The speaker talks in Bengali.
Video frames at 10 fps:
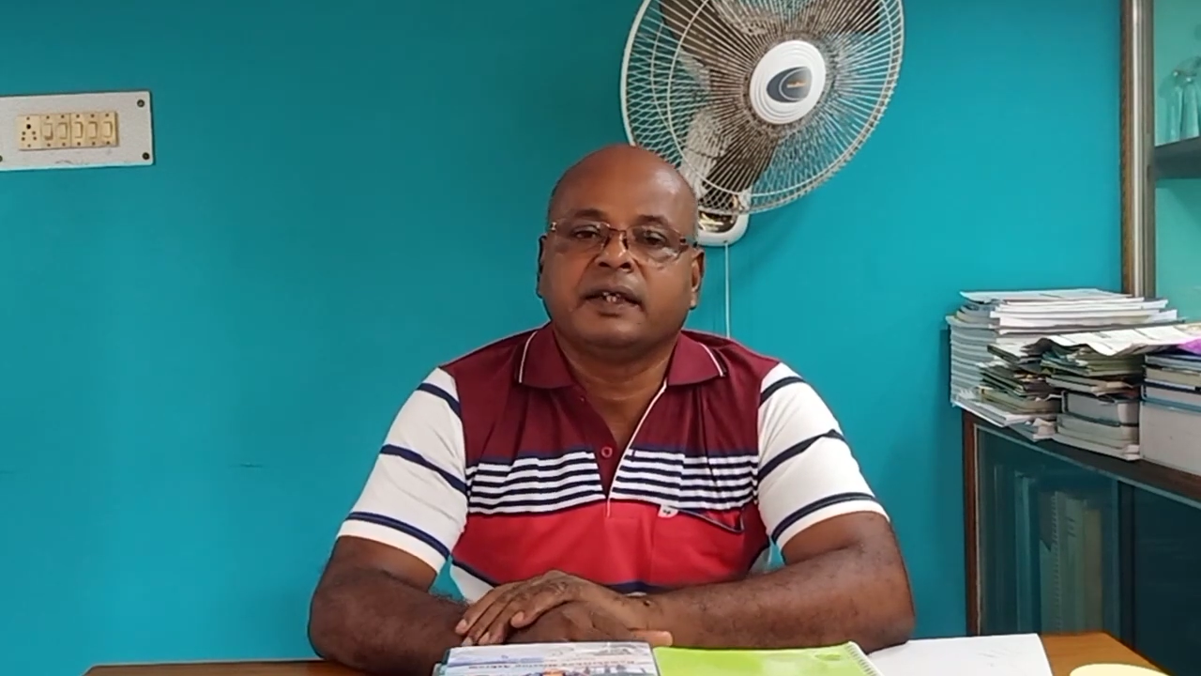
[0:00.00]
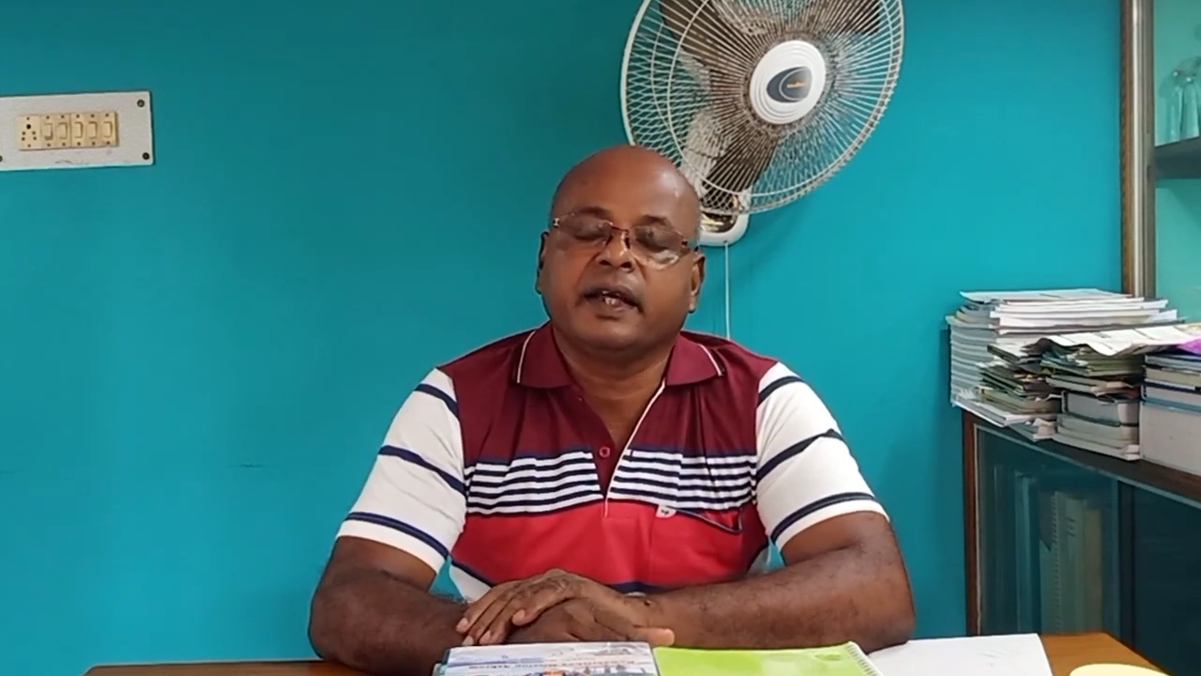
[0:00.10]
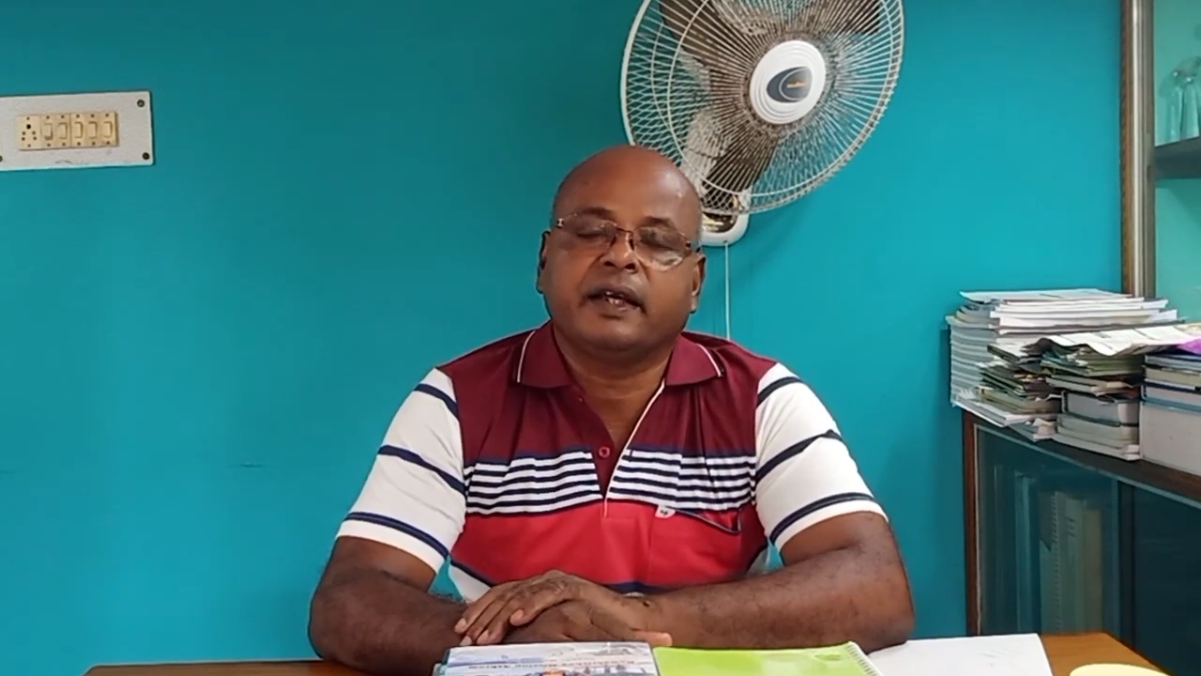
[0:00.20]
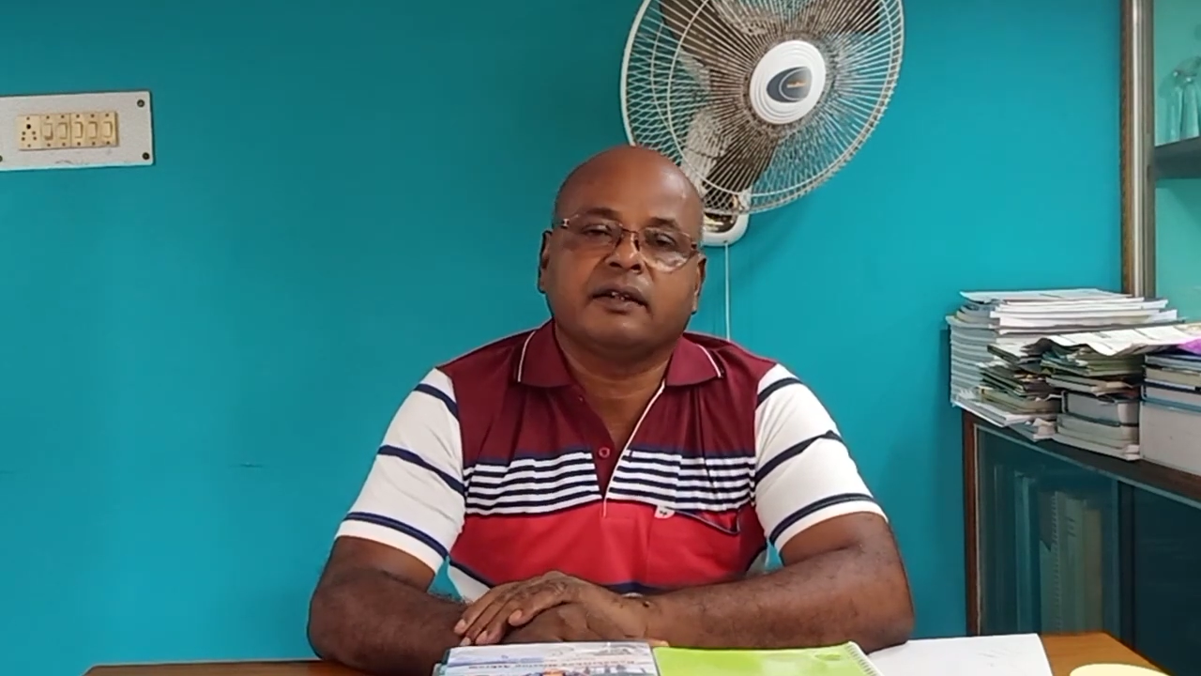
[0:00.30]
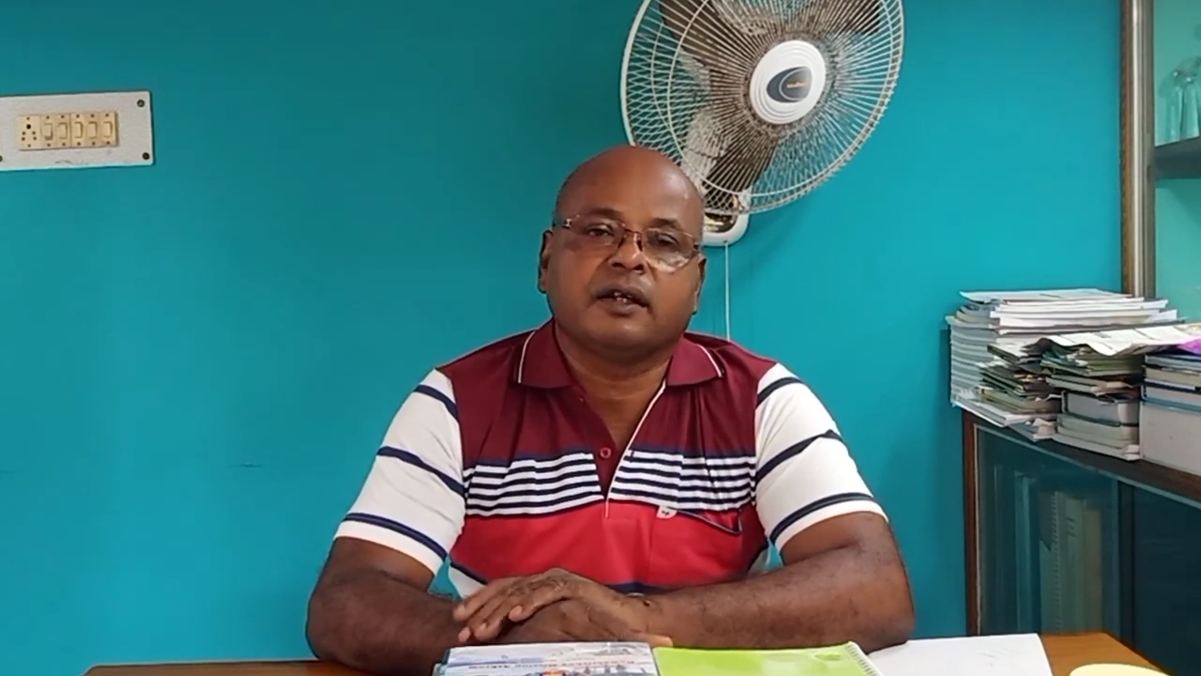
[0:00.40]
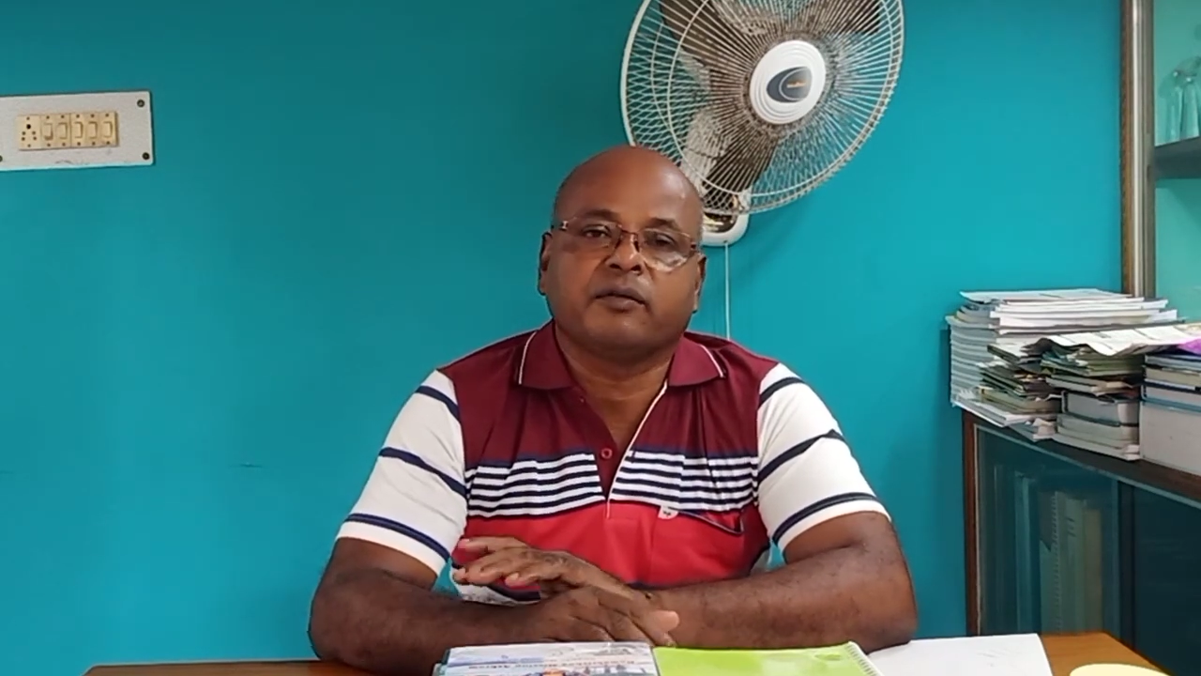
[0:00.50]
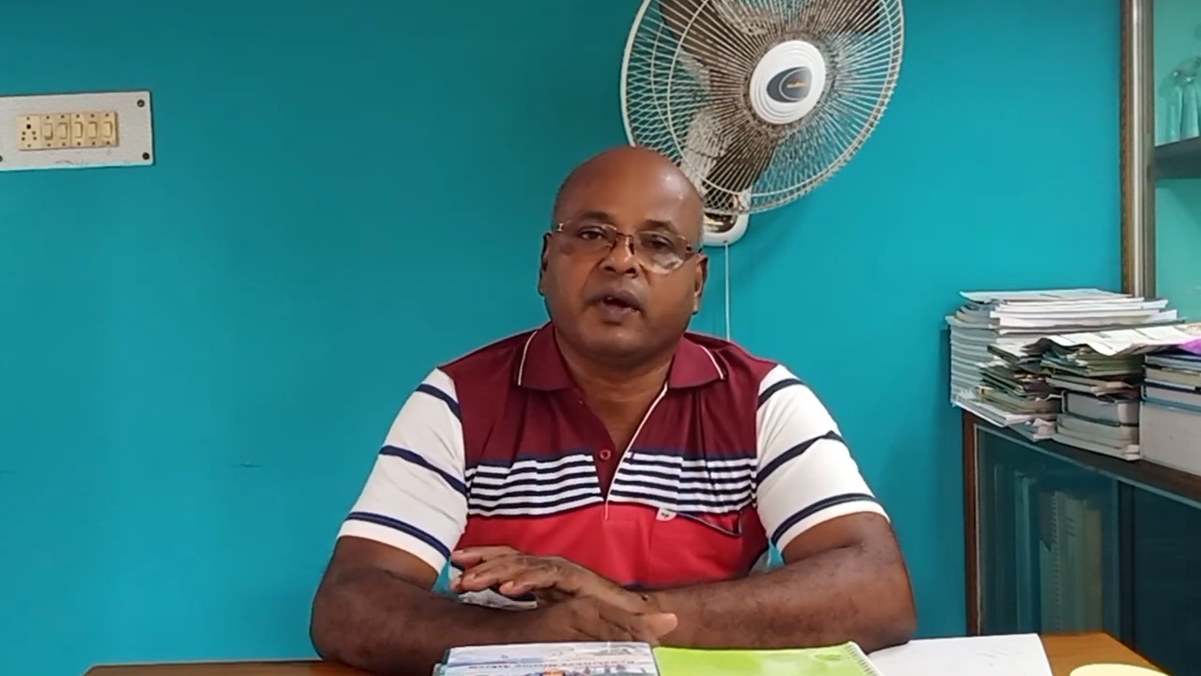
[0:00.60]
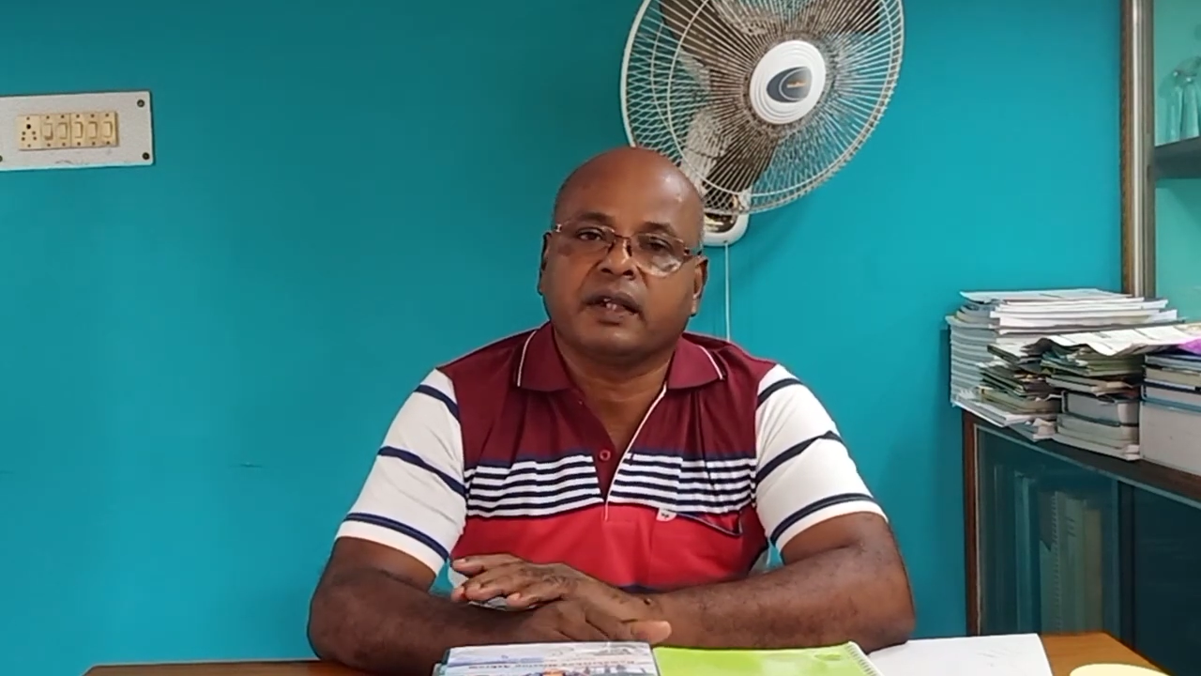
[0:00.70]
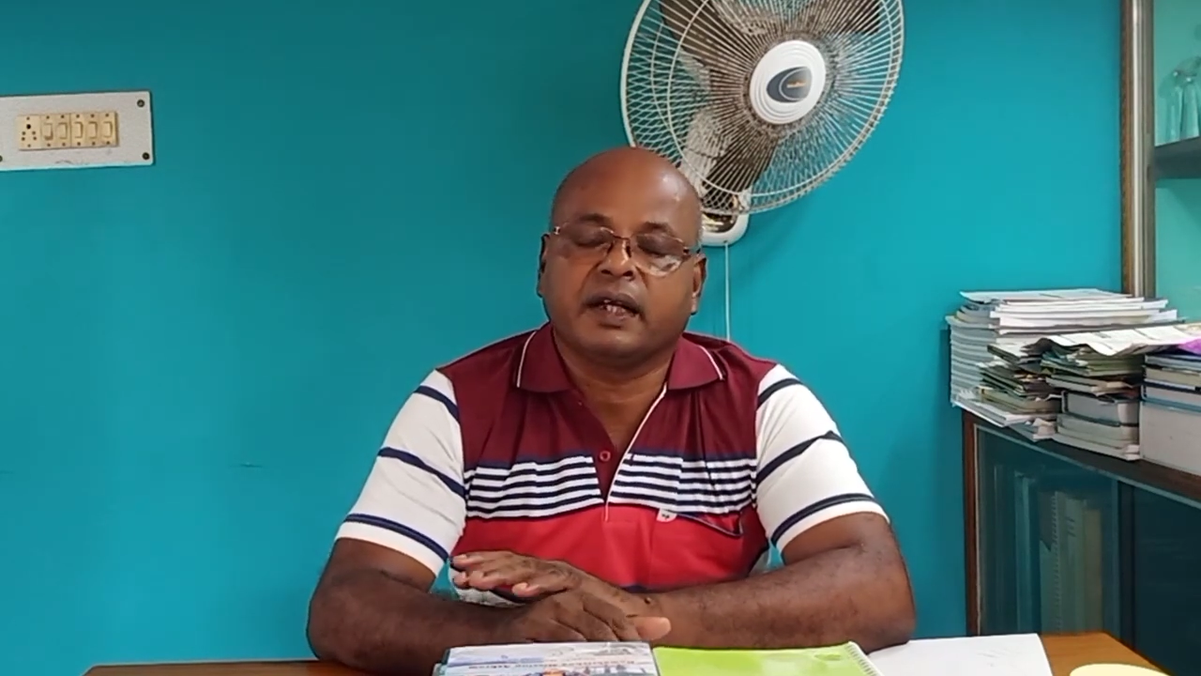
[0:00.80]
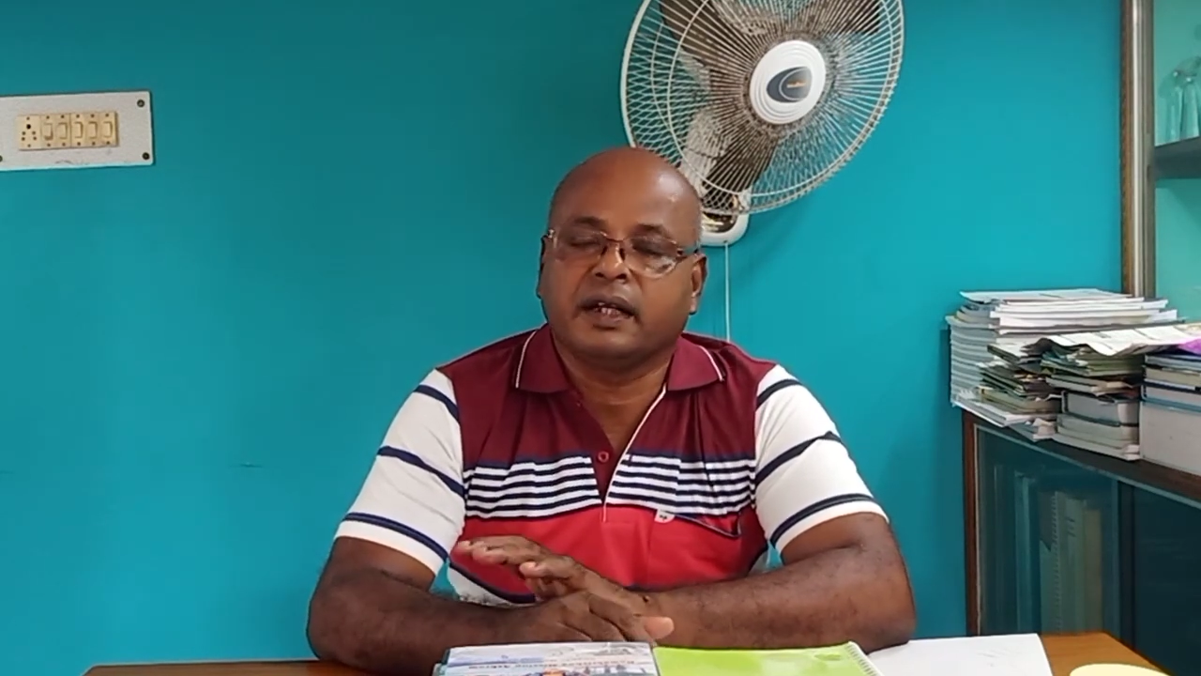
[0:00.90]
সেক্ষেত্রে
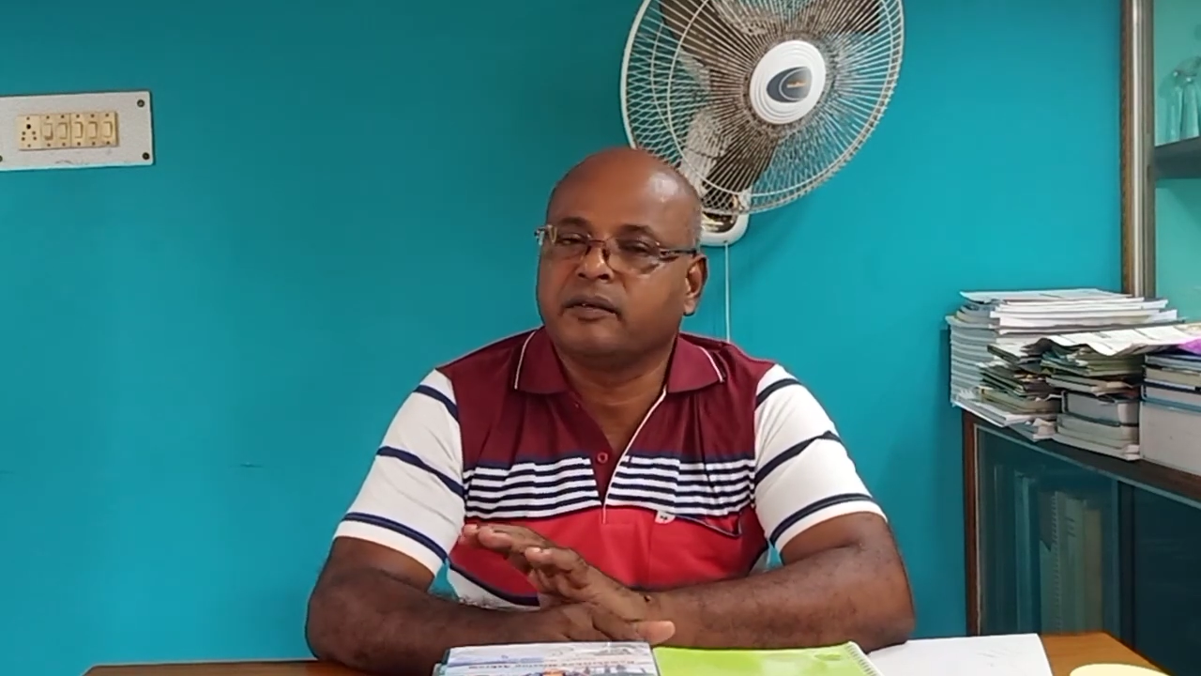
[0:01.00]
ফার্দার